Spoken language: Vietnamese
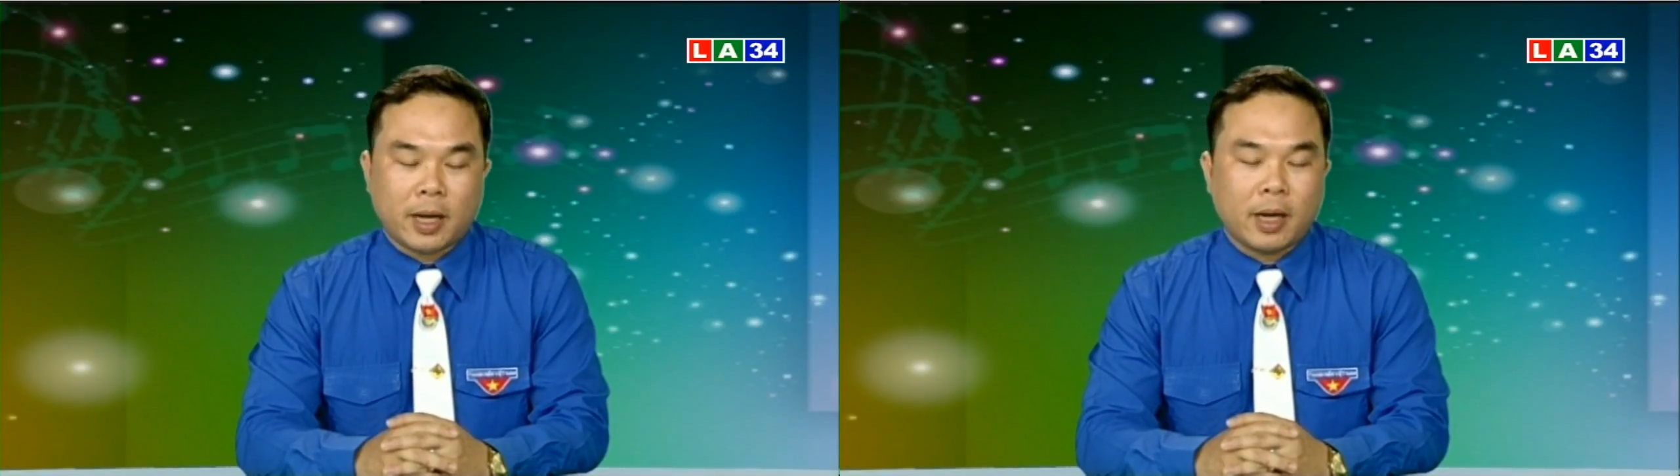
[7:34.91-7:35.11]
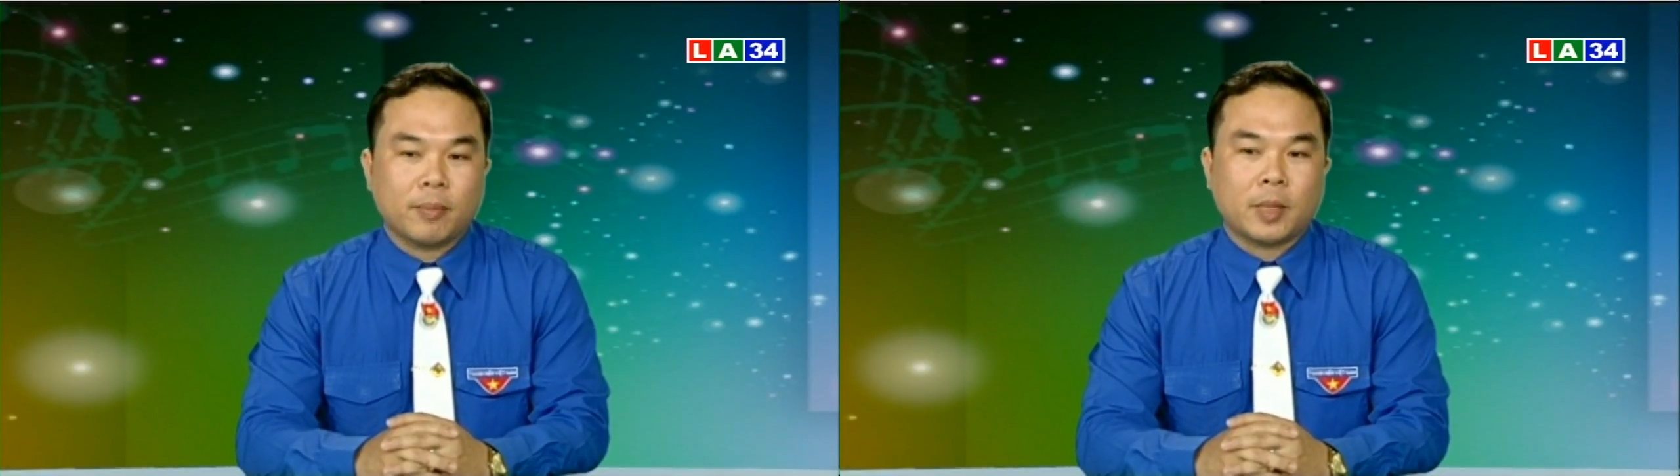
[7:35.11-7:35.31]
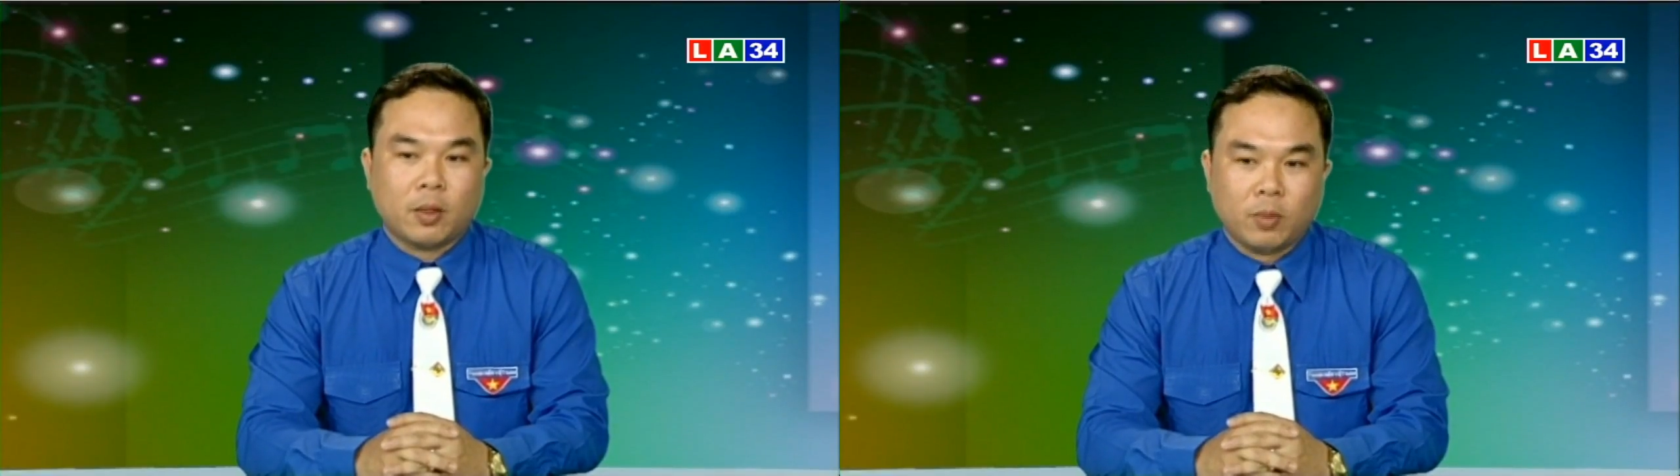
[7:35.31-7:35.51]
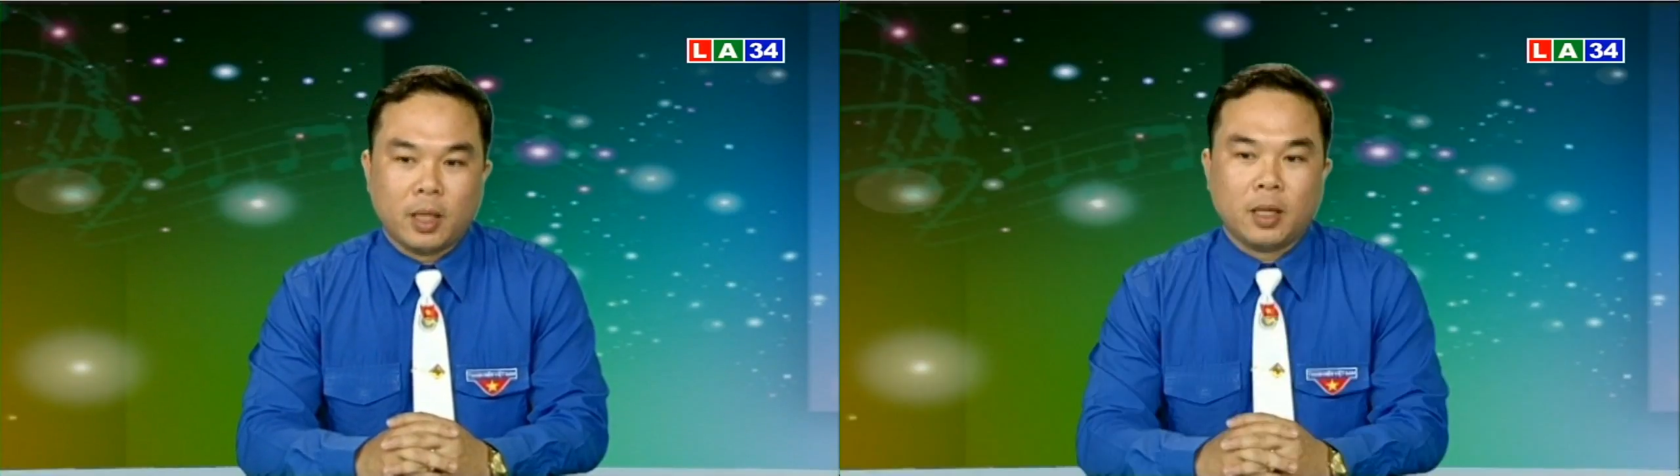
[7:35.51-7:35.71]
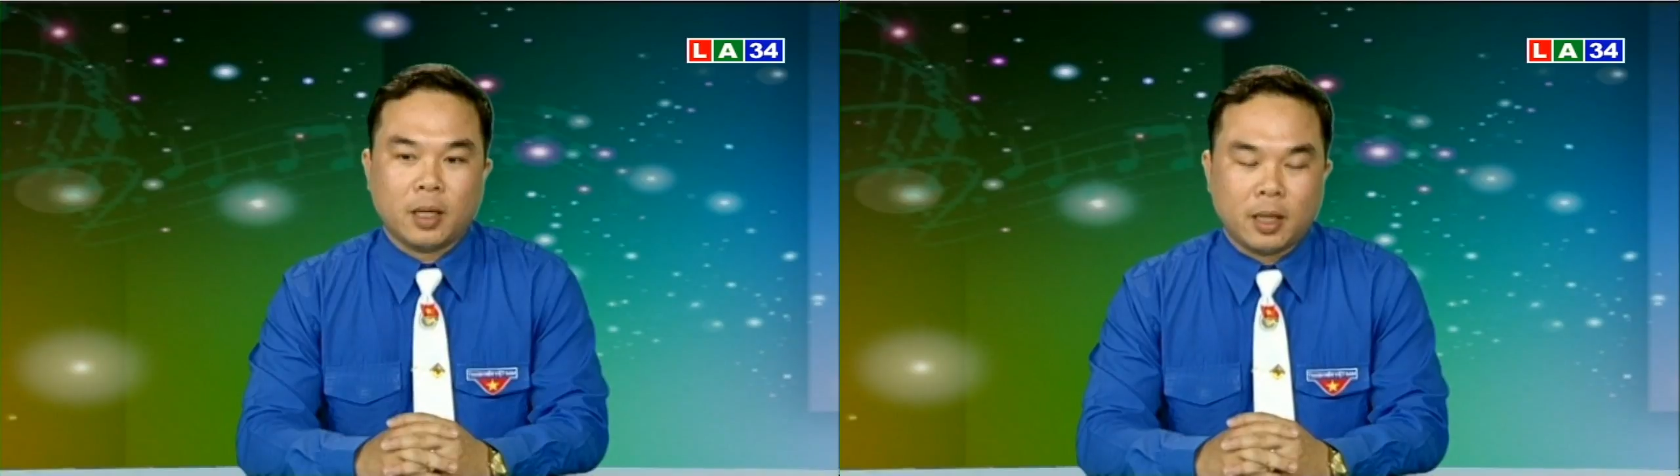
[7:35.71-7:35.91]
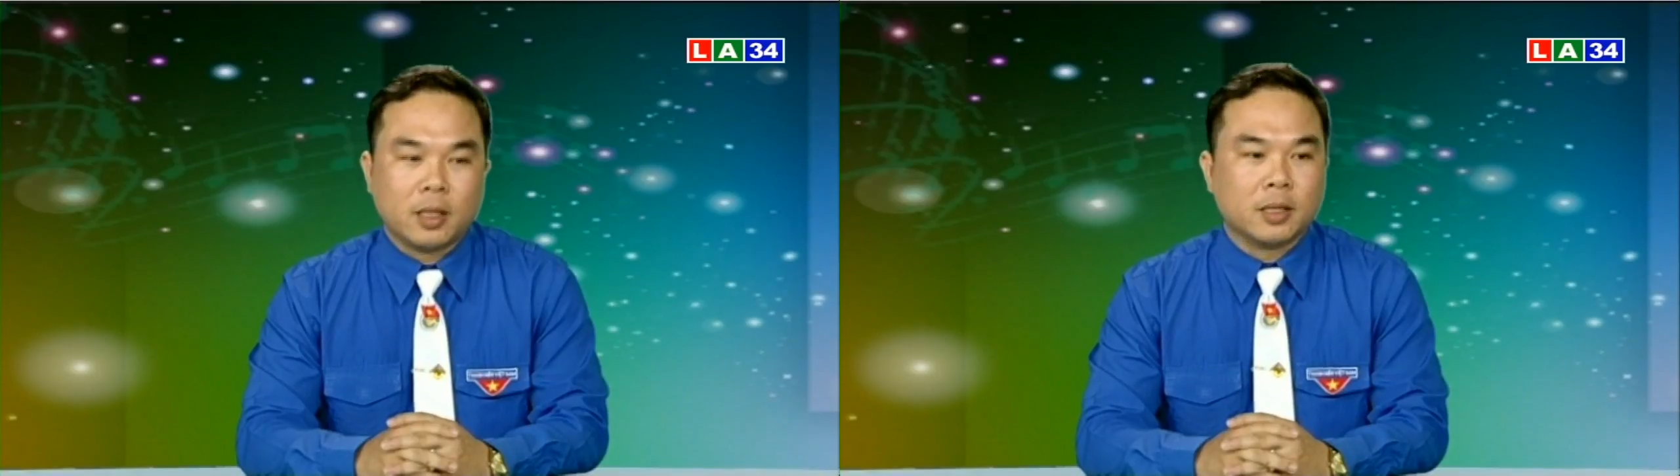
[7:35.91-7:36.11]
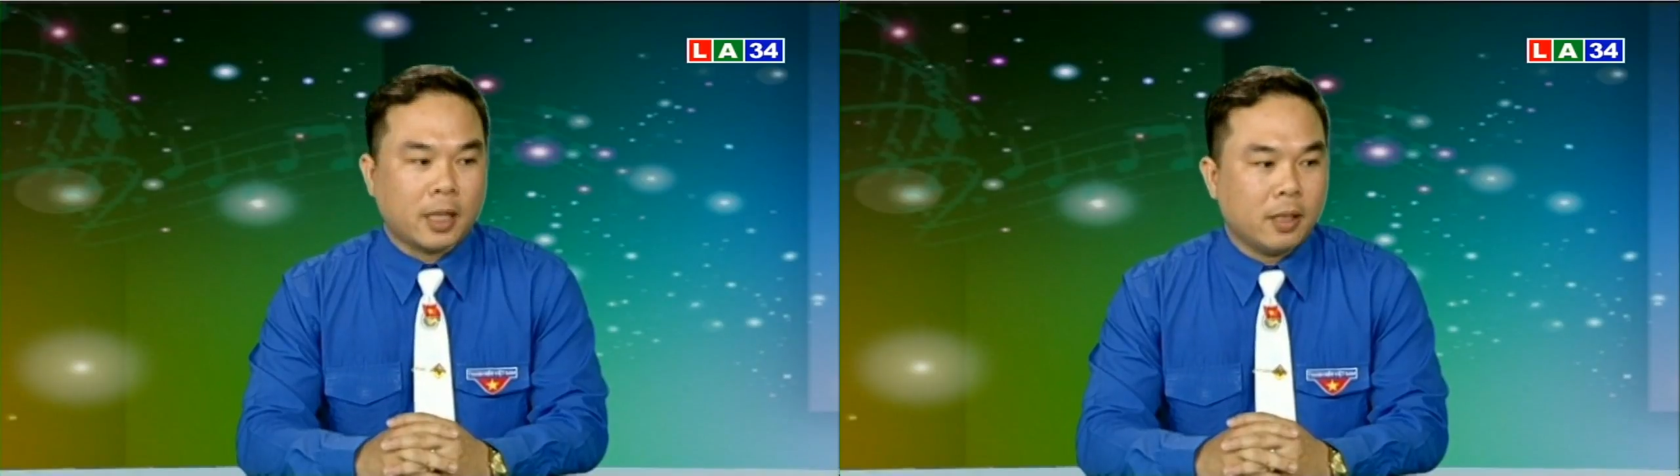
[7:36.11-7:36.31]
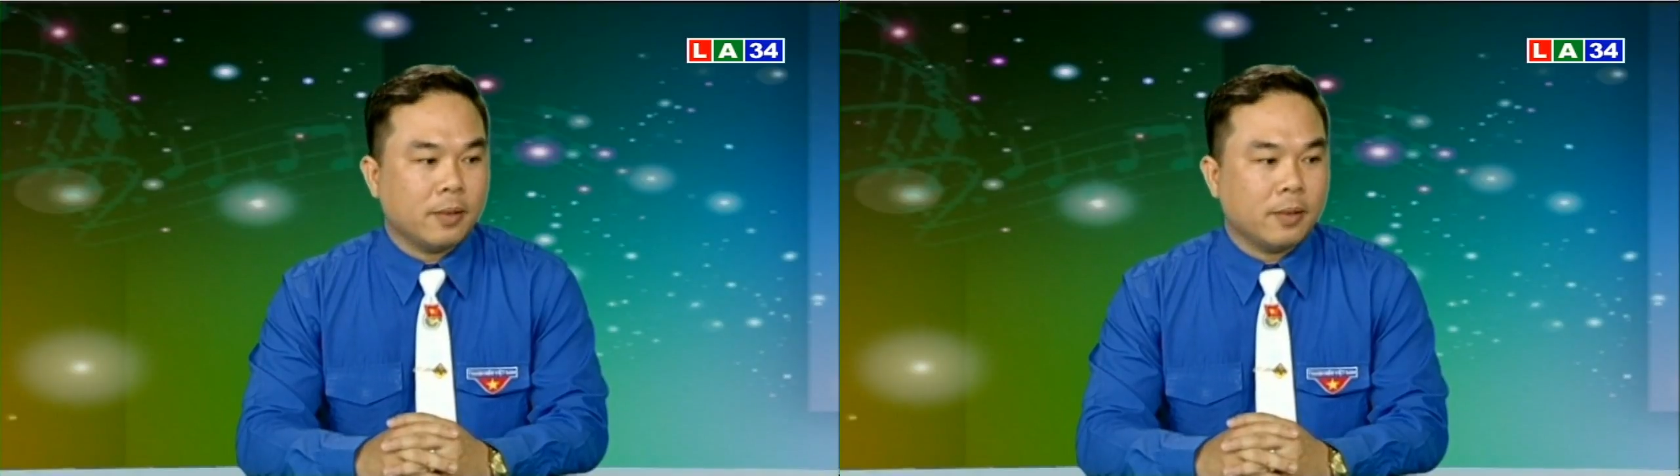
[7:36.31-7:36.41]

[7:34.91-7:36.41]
các em thanh thiếu nhi ở cơ sở